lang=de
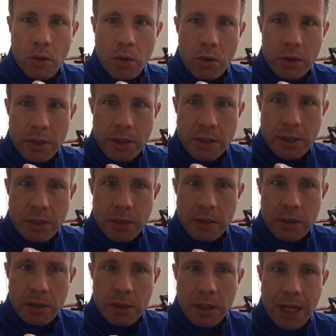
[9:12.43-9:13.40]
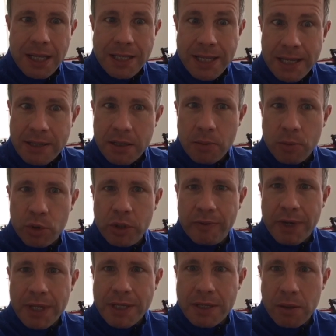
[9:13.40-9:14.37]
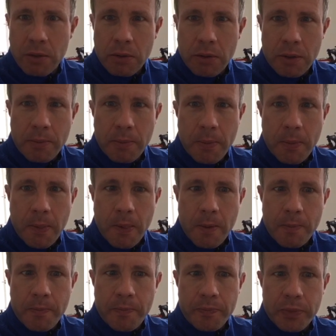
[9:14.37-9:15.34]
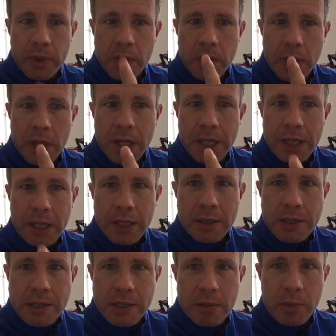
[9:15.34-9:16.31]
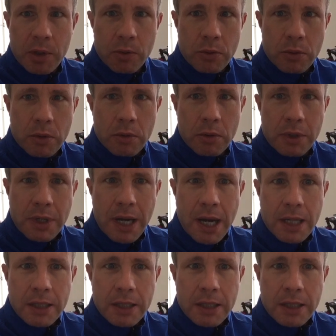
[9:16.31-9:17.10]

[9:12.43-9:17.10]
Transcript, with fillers: Und als extra Motivation jede 10 Minuten unter